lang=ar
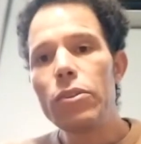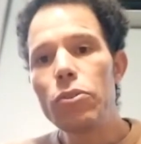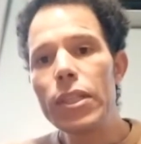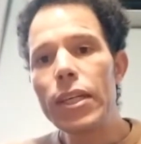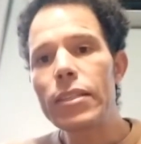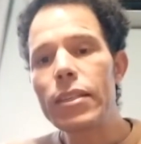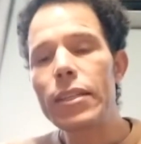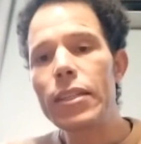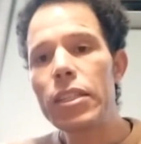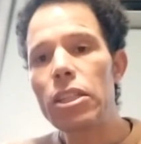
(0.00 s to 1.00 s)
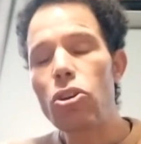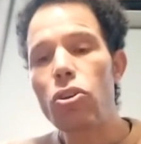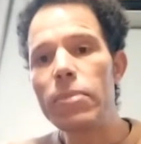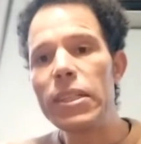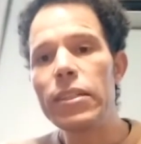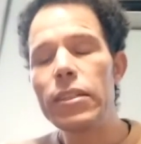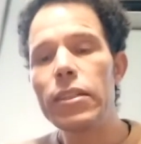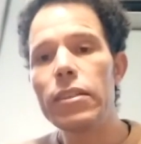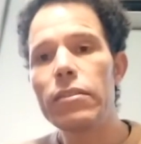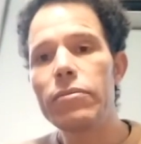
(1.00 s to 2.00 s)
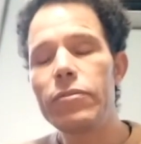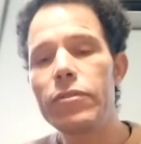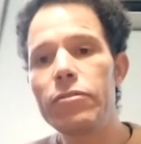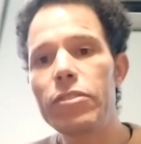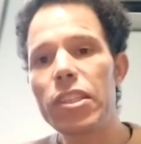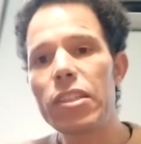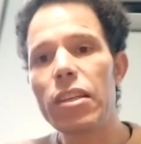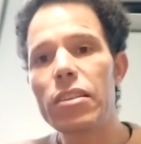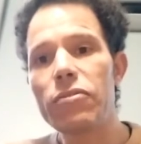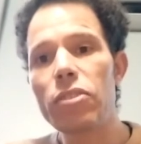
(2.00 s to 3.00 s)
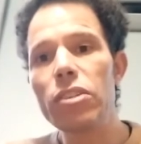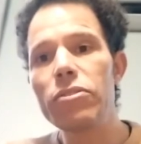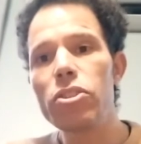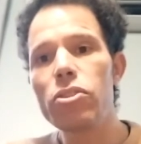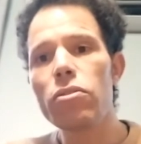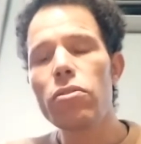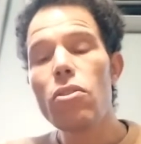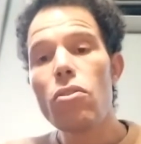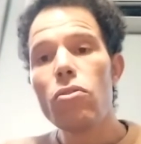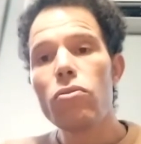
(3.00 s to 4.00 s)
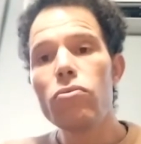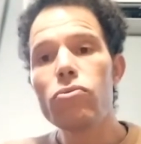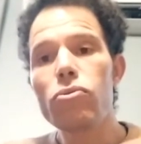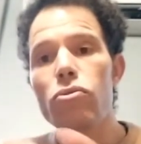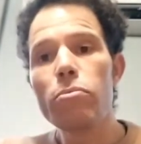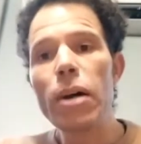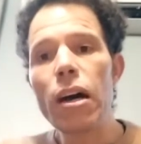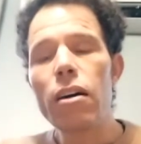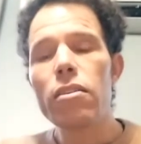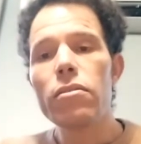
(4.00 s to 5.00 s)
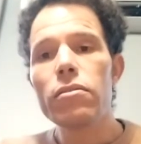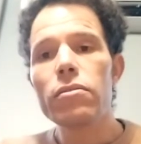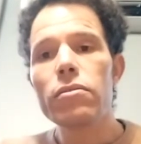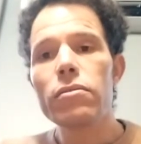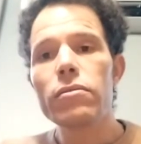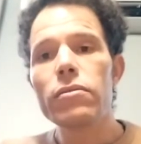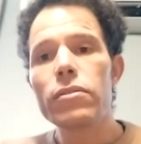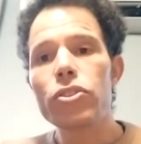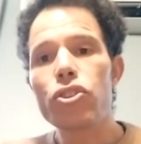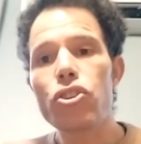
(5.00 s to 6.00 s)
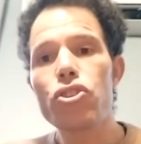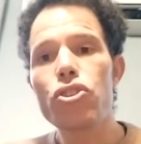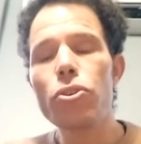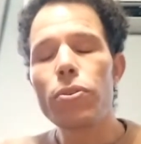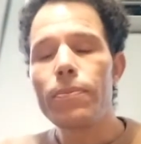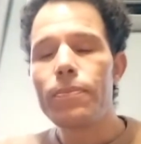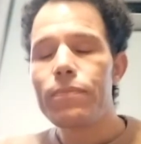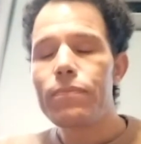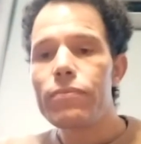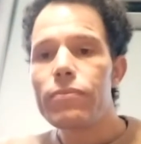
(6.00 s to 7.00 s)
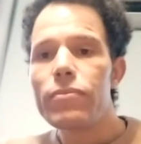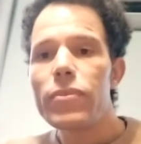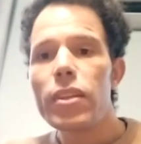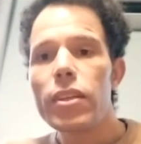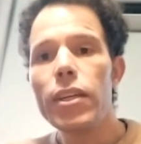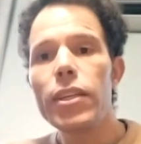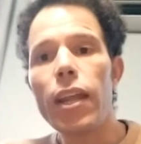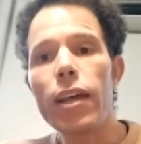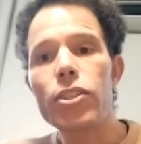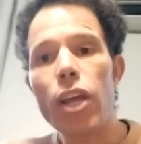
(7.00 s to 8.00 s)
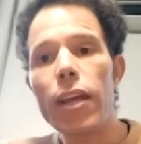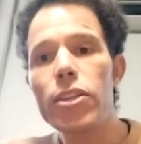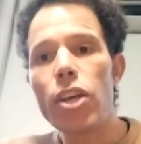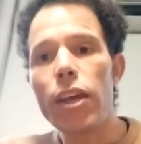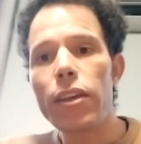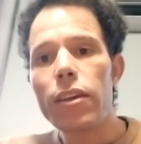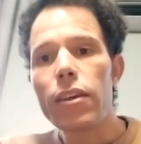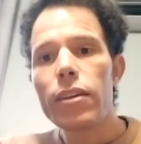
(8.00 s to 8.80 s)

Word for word: اللوليانات غادي نحط لكم آه، في تحت اسفل الفيديو وانتوما تسجلوا يعني راك جاي جاي